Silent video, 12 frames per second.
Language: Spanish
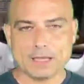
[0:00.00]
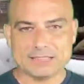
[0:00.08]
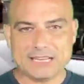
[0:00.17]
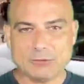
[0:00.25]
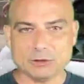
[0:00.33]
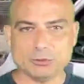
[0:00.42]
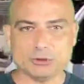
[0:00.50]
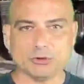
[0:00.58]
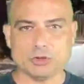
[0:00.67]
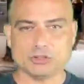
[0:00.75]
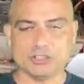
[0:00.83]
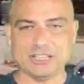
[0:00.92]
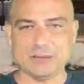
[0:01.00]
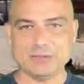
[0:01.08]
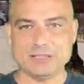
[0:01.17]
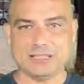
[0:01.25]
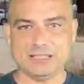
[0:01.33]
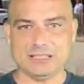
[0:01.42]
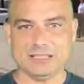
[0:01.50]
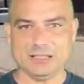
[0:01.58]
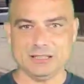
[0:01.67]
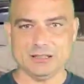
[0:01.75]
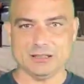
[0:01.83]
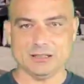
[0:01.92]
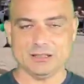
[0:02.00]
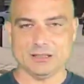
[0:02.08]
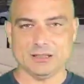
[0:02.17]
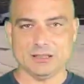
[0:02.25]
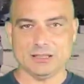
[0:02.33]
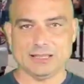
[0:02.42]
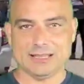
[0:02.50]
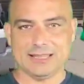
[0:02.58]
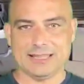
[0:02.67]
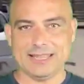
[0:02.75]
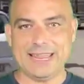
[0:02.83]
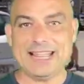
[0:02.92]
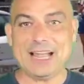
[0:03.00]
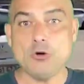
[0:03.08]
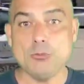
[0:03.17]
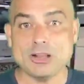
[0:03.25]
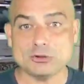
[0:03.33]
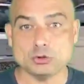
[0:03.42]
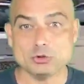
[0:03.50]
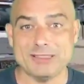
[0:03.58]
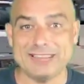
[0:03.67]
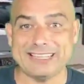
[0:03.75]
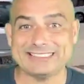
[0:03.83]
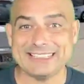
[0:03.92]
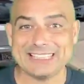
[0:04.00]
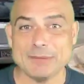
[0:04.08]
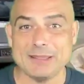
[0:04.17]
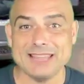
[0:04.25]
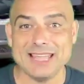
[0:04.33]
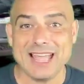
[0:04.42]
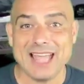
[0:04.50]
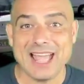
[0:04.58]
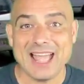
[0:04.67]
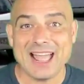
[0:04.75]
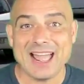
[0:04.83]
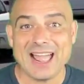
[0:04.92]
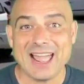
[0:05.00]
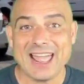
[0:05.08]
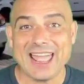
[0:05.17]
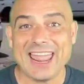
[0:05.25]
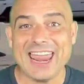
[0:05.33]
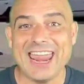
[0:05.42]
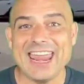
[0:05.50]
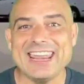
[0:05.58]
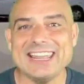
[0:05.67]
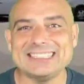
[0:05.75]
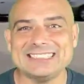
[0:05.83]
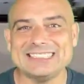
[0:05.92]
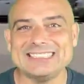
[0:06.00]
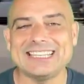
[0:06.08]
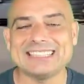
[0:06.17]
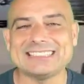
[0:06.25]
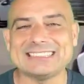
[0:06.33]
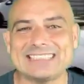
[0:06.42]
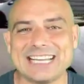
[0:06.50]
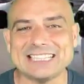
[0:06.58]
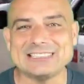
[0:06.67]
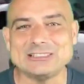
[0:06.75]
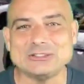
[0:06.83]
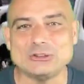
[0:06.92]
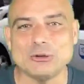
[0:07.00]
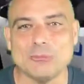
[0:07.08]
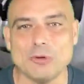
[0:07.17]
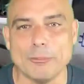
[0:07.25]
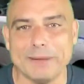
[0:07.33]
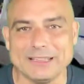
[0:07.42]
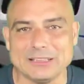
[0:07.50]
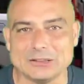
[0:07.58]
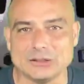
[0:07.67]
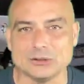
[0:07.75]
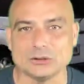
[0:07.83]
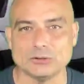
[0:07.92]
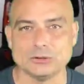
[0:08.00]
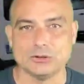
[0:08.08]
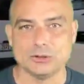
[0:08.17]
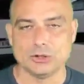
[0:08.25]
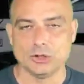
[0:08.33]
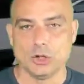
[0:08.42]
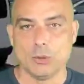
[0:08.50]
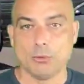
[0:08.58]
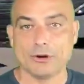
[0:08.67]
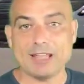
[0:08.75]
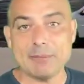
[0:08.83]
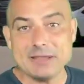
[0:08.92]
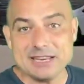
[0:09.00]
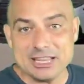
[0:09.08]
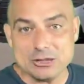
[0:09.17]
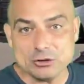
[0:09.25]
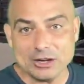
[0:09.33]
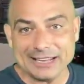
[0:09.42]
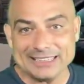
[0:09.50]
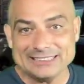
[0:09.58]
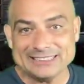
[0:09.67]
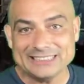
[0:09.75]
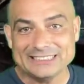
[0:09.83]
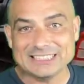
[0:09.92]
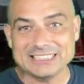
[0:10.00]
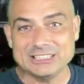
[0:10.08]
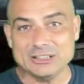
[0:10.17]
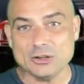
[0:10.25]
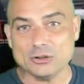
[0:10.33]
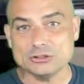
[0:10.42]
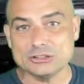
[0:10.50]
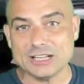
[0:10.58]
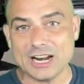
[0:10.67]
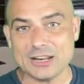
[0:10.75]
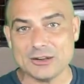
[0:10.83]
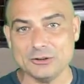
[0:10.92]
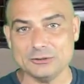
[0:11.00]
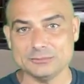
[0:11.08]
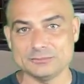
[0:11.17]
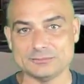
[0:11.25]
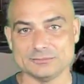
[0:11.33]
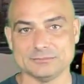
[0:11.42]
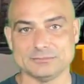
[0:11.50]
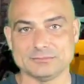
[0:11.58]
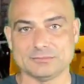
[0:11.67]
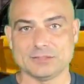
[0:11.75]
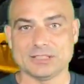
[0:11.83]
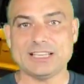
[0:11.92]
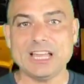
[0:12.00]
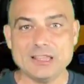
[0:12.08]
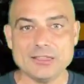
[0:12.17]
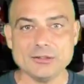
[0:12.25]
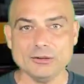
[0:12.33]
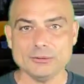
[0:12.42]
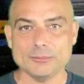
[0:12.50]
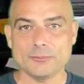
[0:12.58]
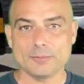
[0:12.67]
tenemos puesto nuestro intermitente y la alumna suspende exactamente en este exacto momento. Porque viniendo gente en sentido contrario, ¿qué hizo?